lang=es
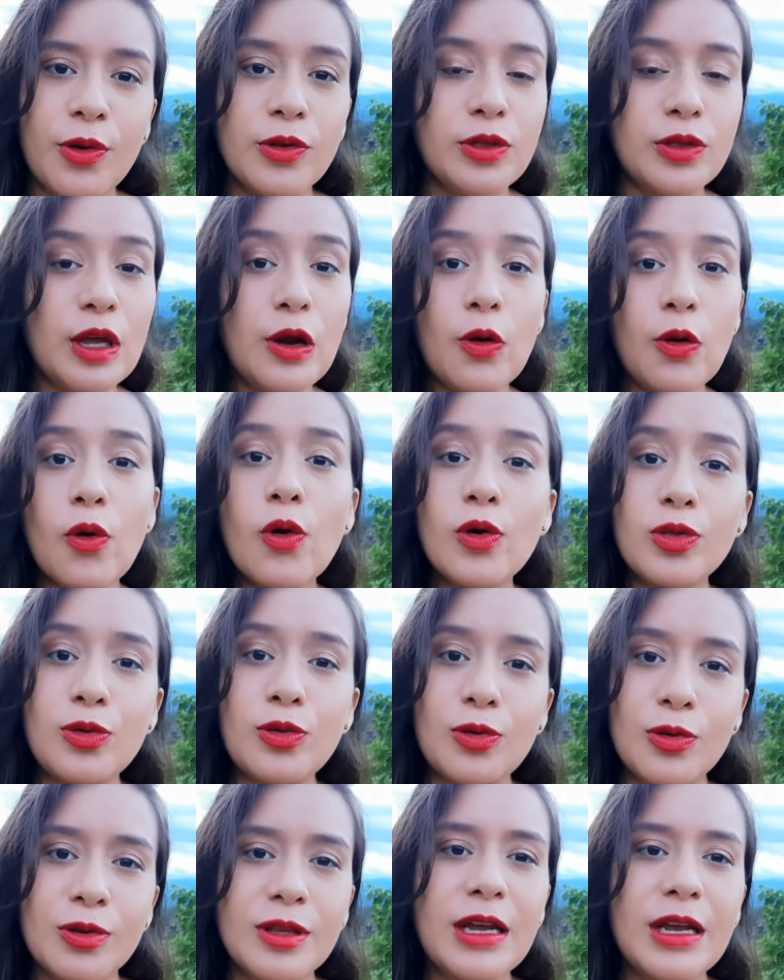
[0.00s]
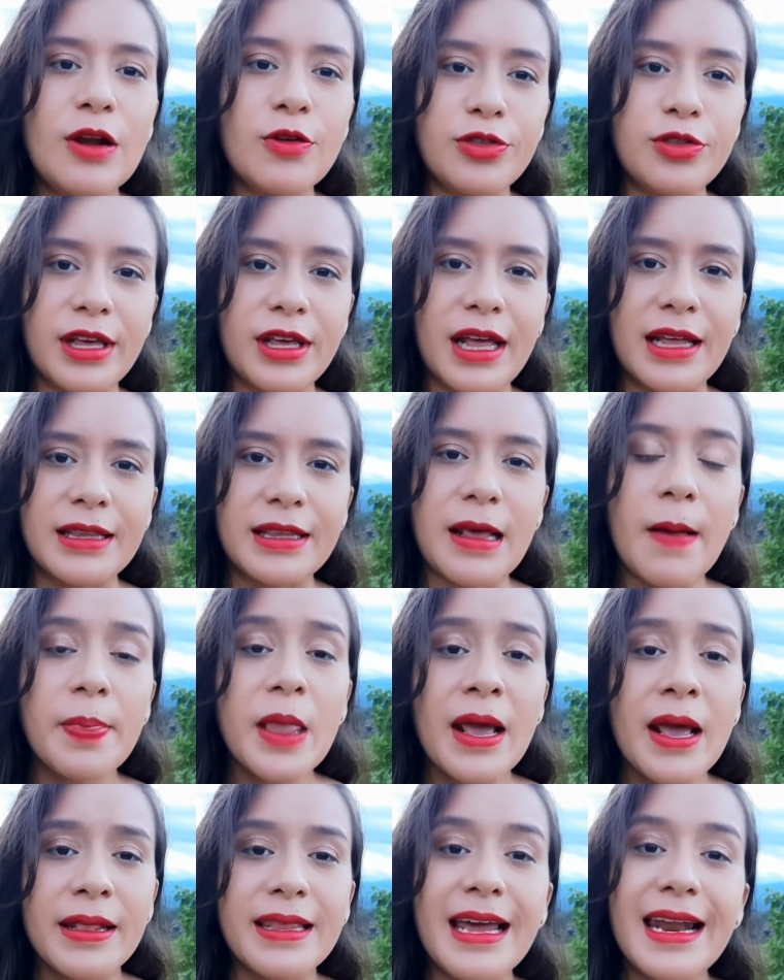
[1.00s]
de lo otro, de la edad
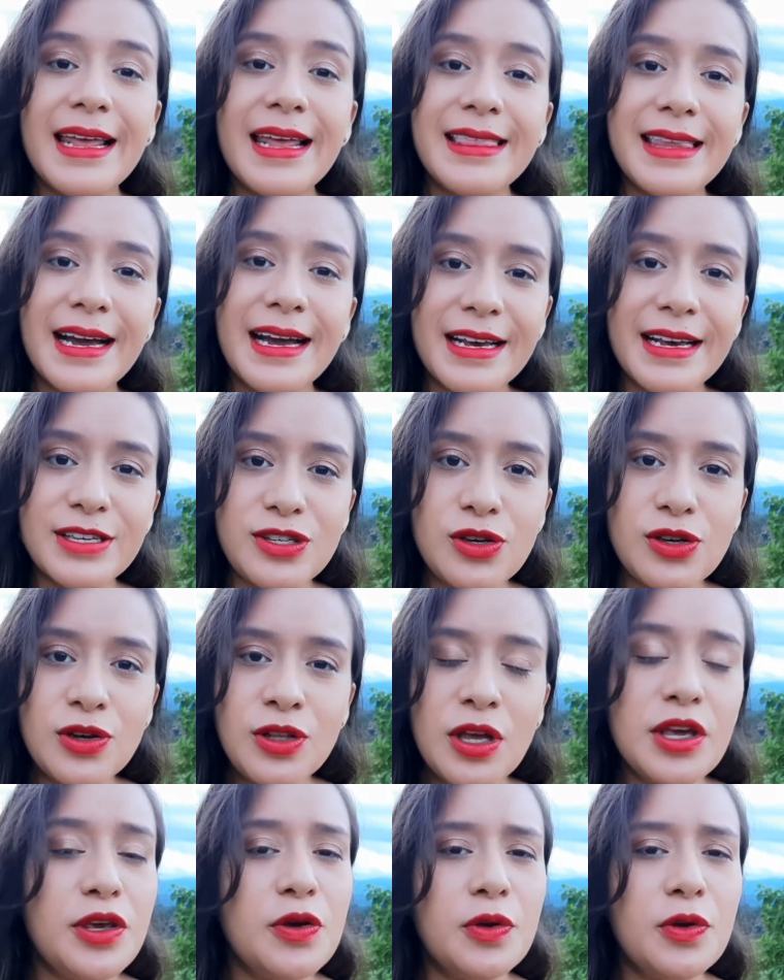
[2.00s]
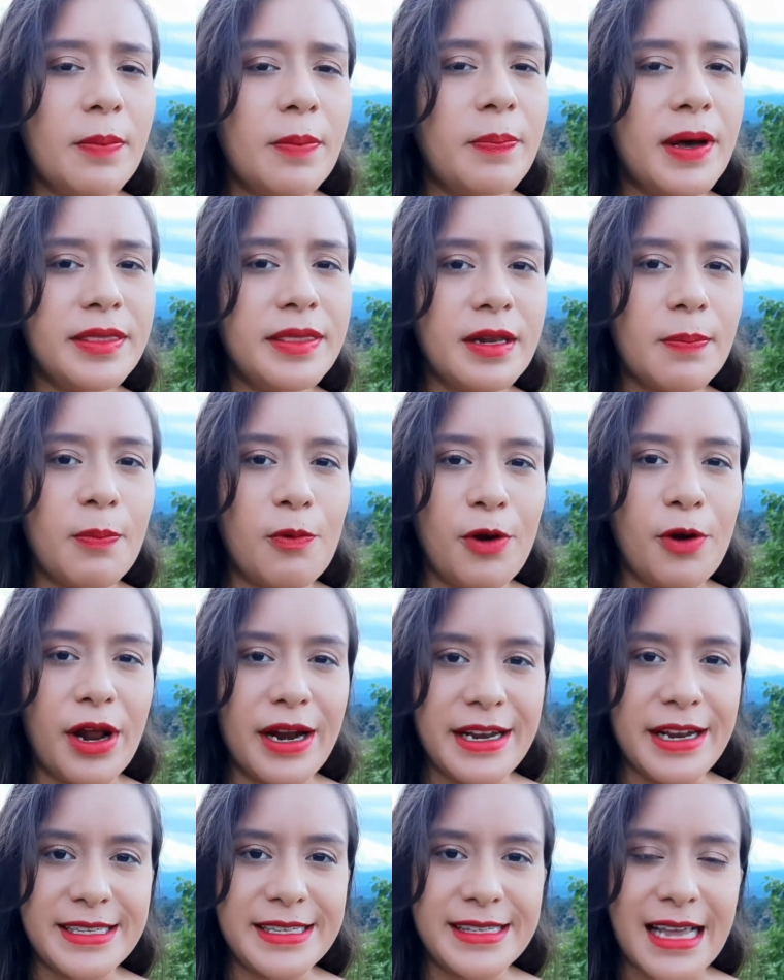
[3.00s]
de la integración y una patria
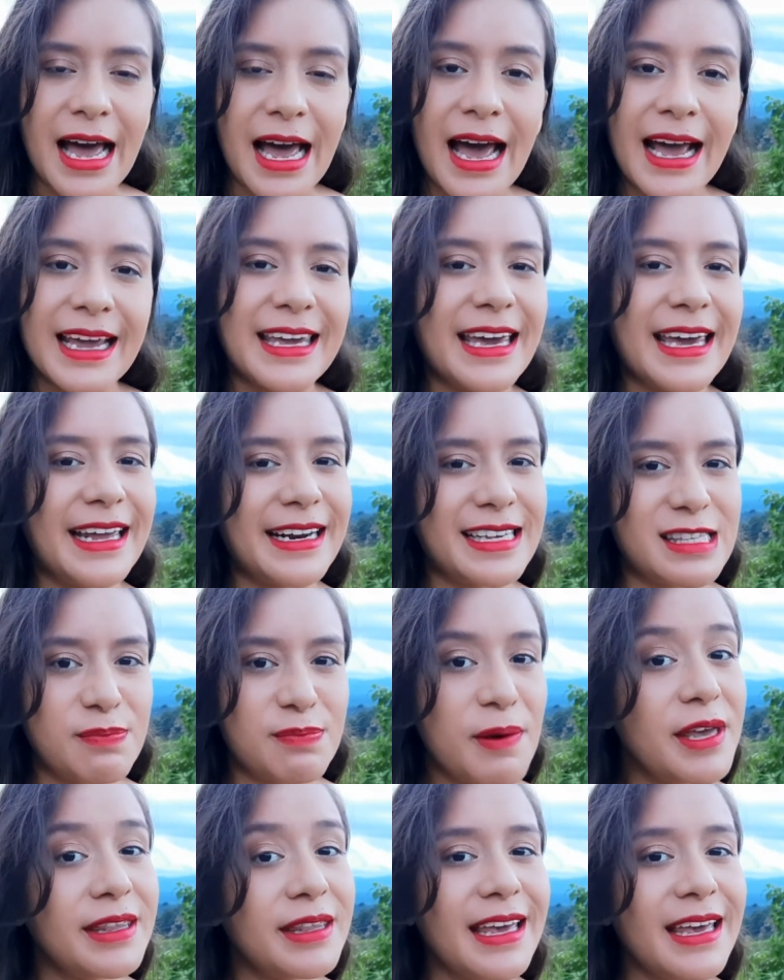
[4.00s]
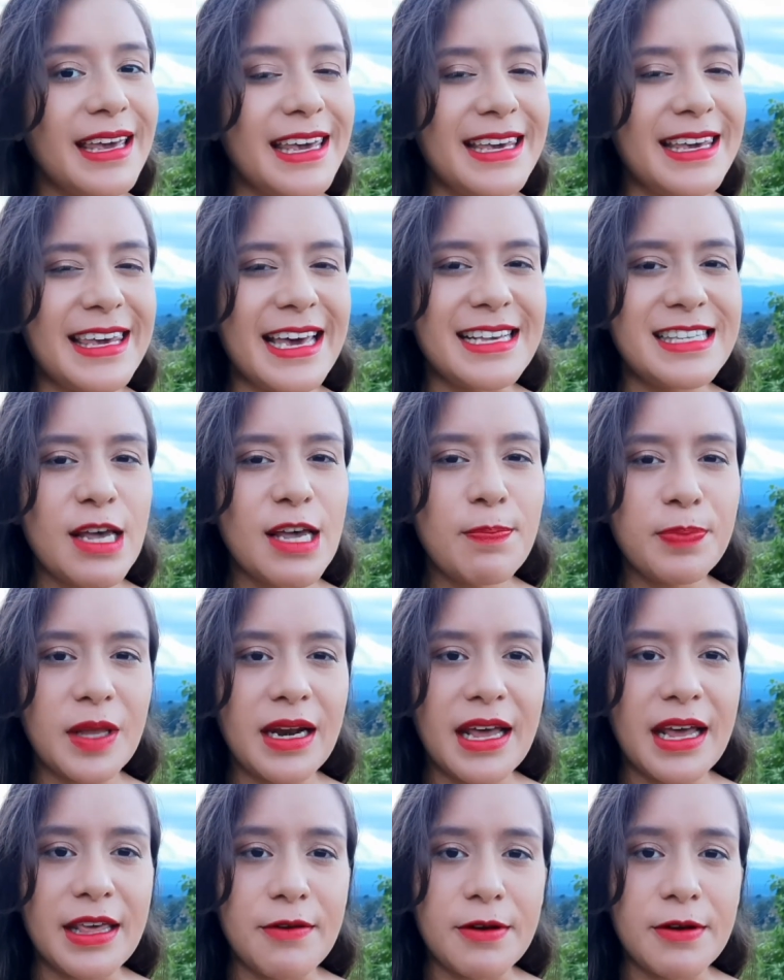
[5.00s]
pluralista que respete y que acepte
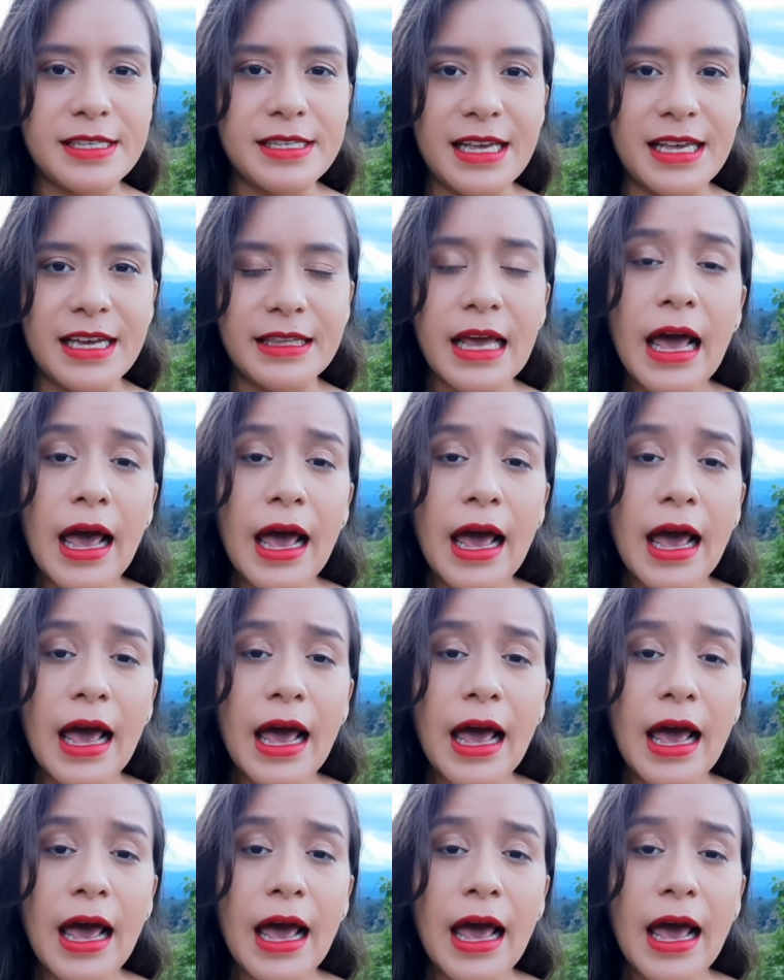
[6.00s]
la diversidad.